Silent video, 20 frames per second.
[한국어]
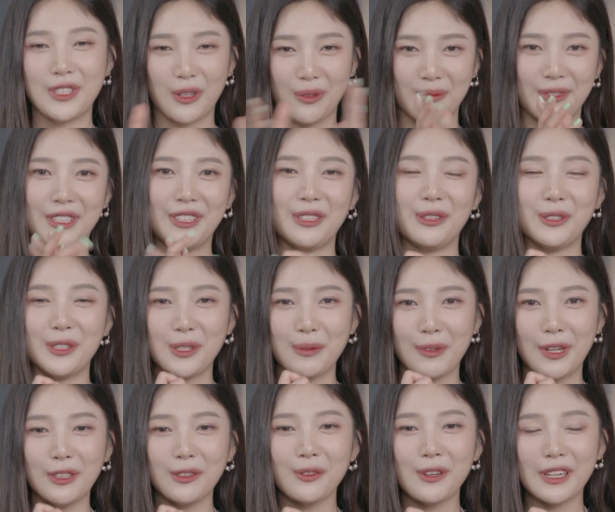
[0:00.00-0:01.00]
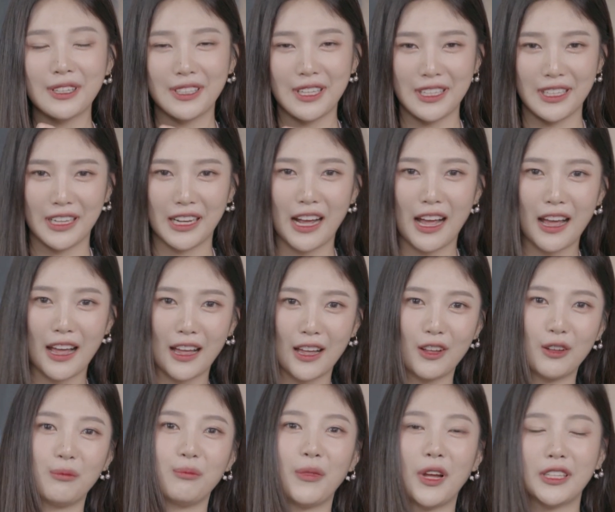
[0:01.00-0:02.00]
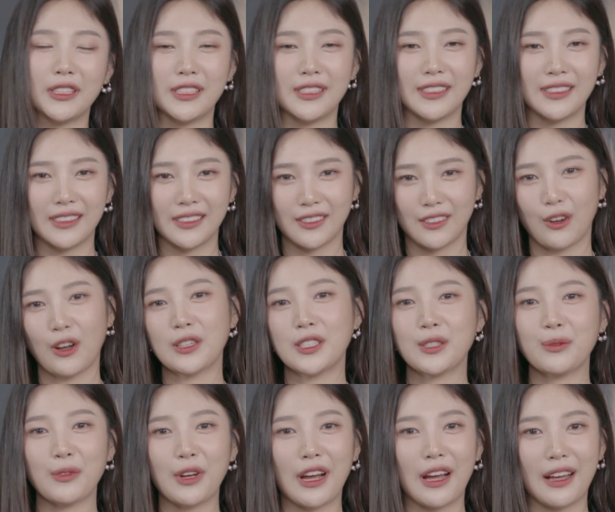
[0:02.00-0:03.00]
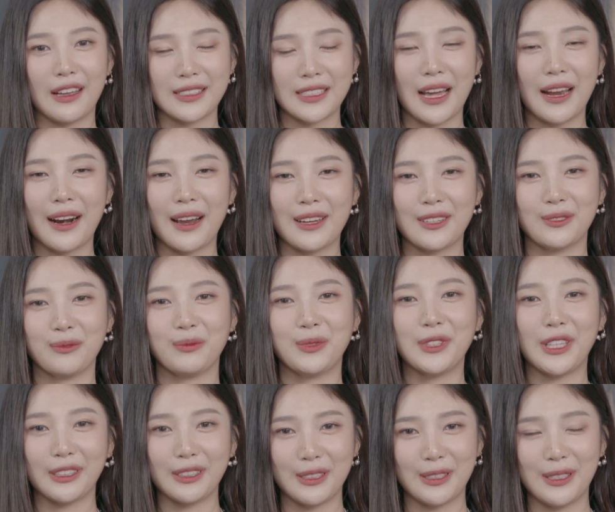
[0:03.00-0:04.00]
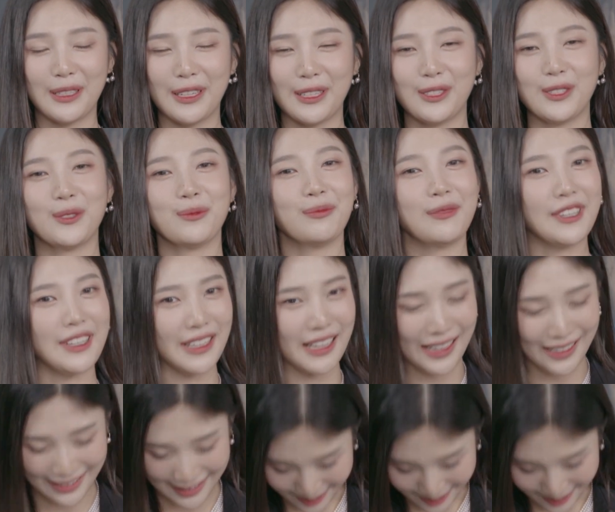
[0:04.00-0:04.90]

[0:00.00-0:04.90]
정말 열심히 활동할 테니까 많은 관심과 사랑 부탁드리겠습니다.